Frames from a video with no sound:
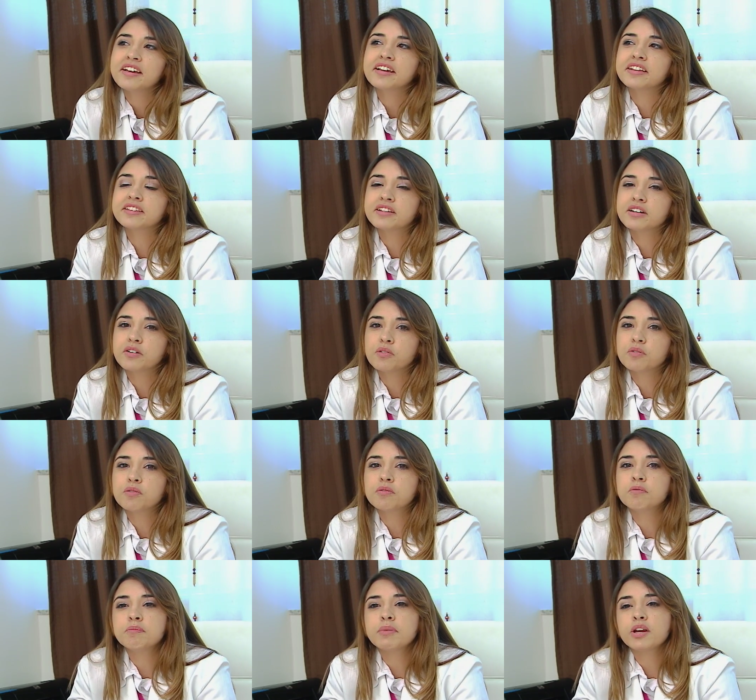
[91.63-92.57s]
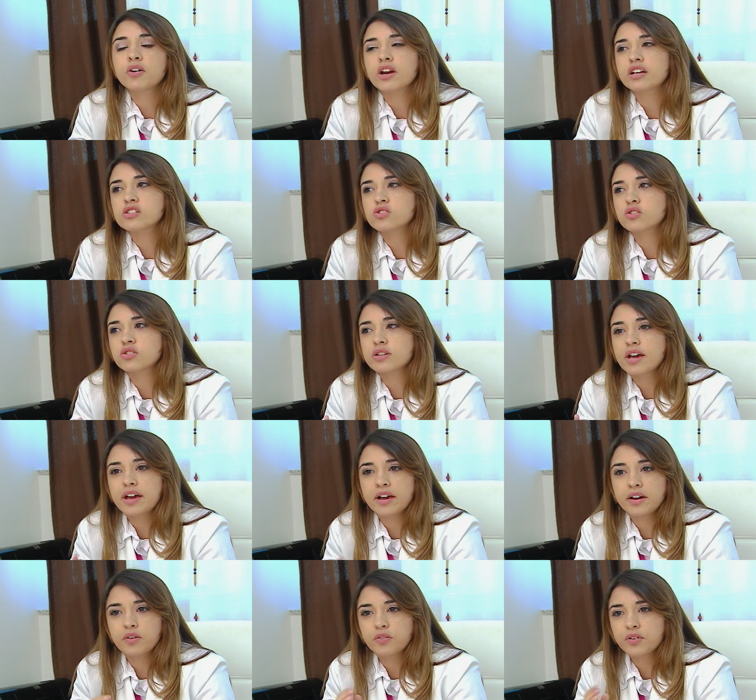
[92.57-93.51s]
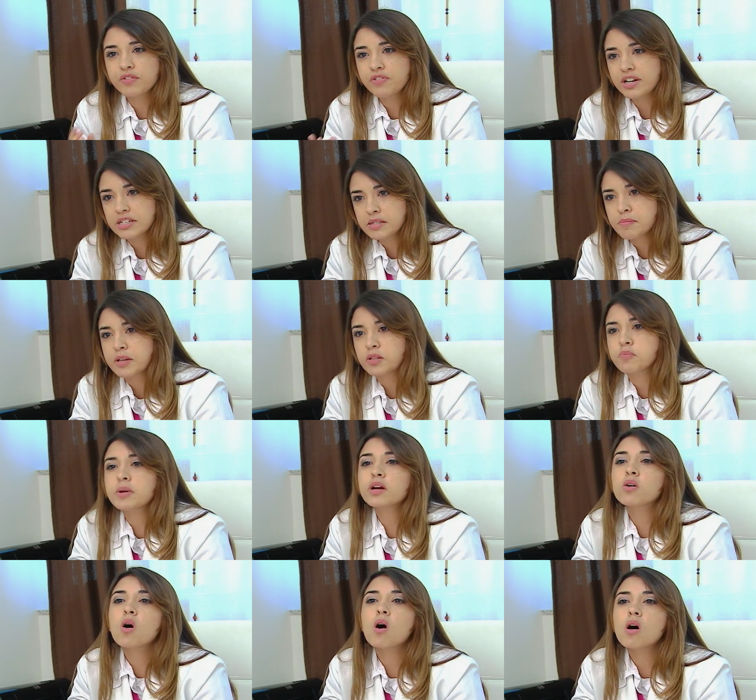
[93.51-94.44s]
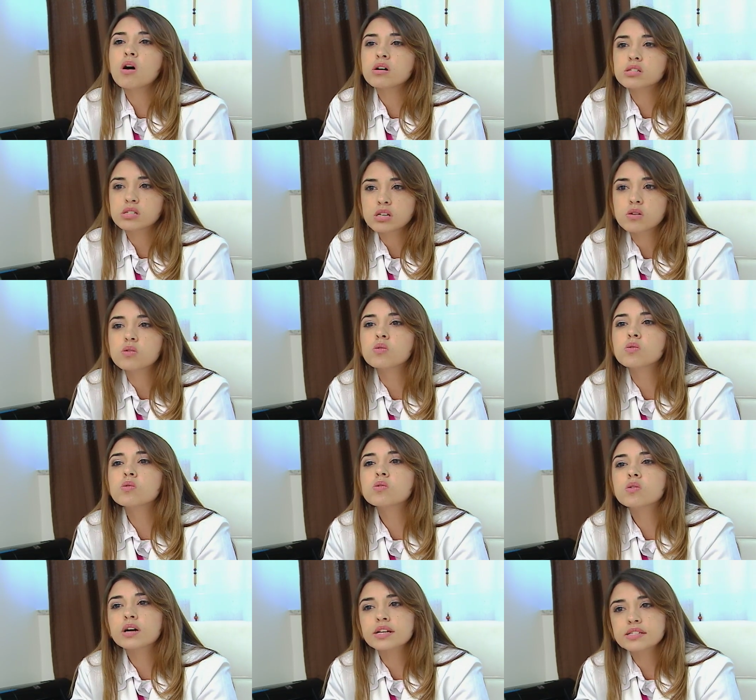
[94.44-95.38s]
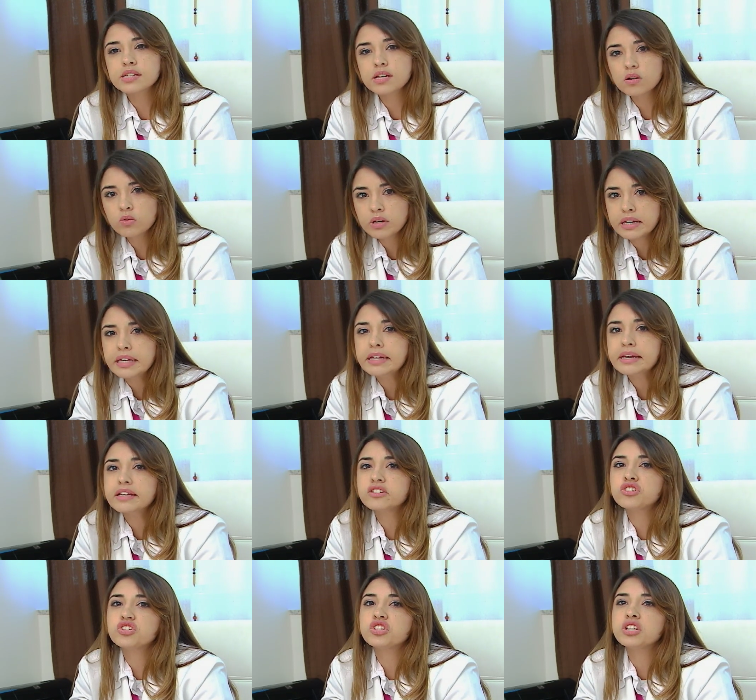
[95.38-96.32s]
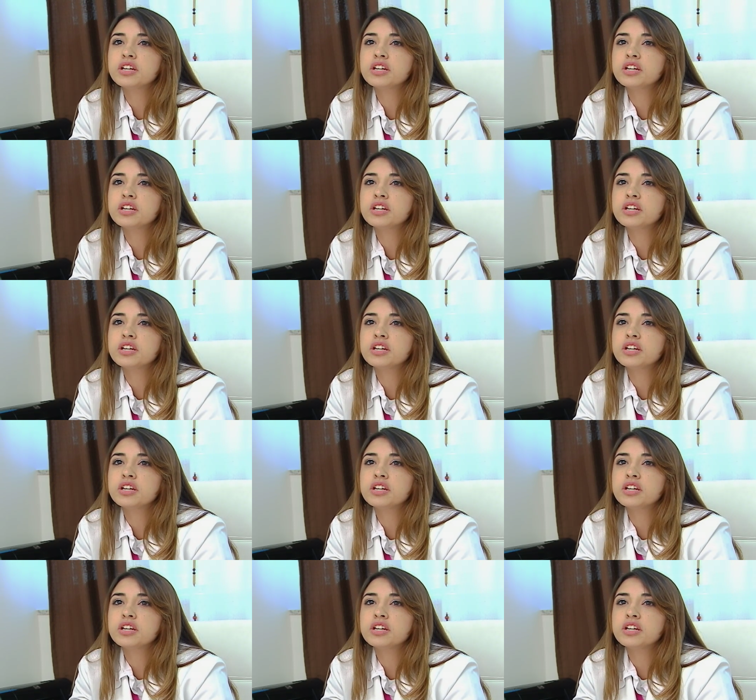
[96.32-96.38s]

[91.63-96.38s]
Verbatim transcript: Então, melhorar é, o envelhecimento precoce, ruga, celulite.